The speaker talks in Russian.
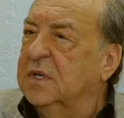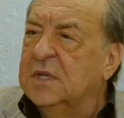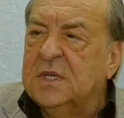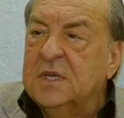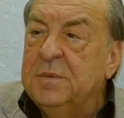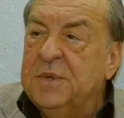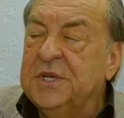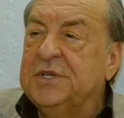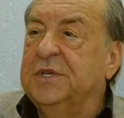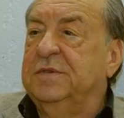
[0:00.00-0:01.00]
Это для
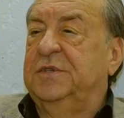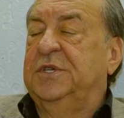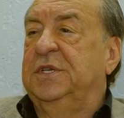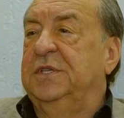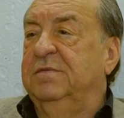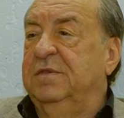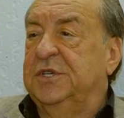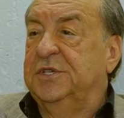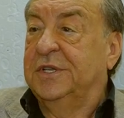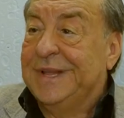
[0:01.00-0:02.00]
меня чрезвычайно
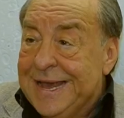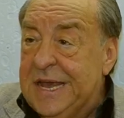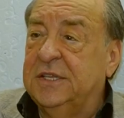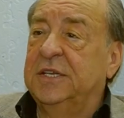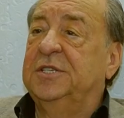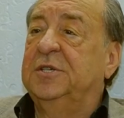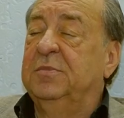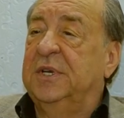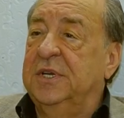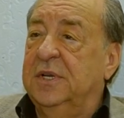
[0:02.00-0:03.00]
важно. На этой
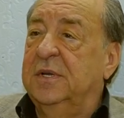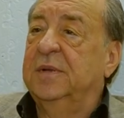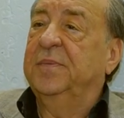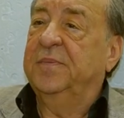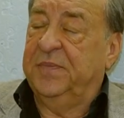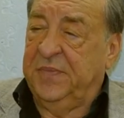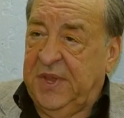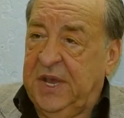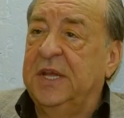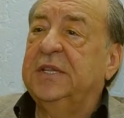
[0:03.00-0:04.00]
земле,
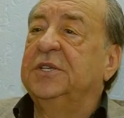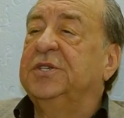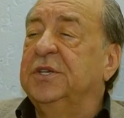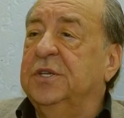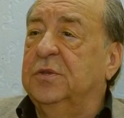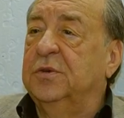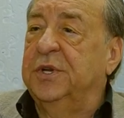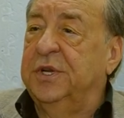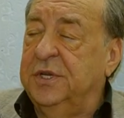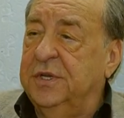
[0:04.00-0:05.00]
на этой
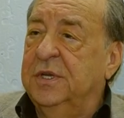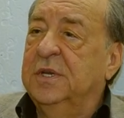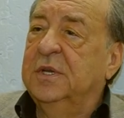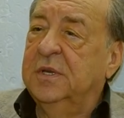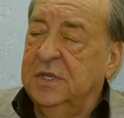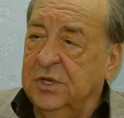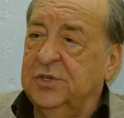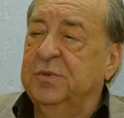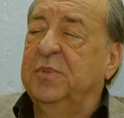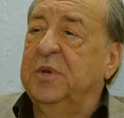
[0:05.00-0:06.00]
территории
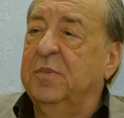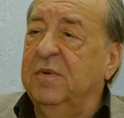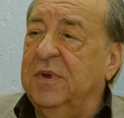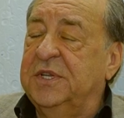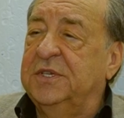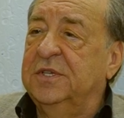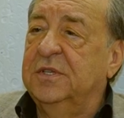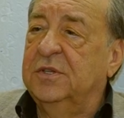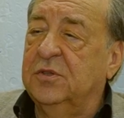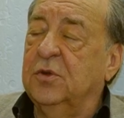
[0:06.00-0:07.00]
должен пребывать
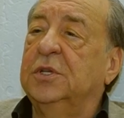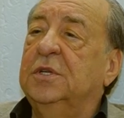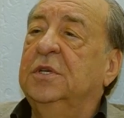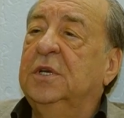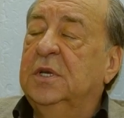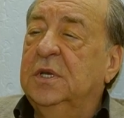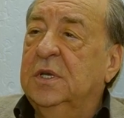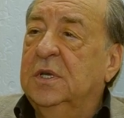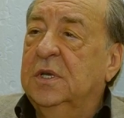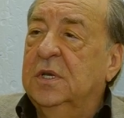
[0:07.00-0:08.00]
тот,
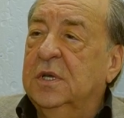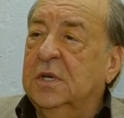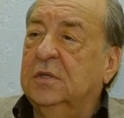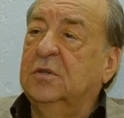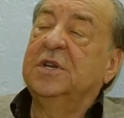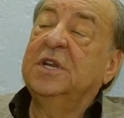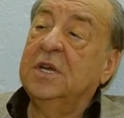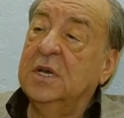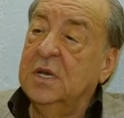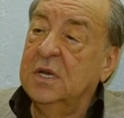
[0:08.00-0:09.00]
кто
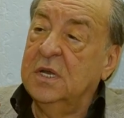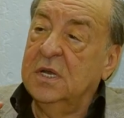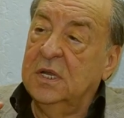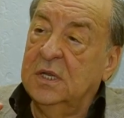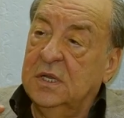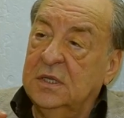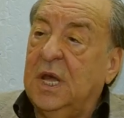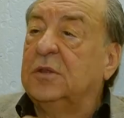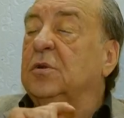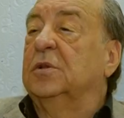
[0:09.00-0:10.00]
не
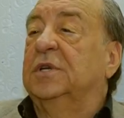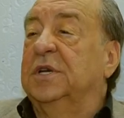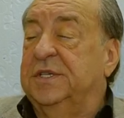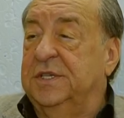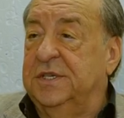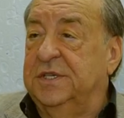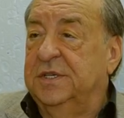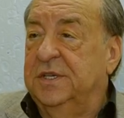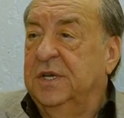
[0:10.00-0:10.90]
надолго здесь,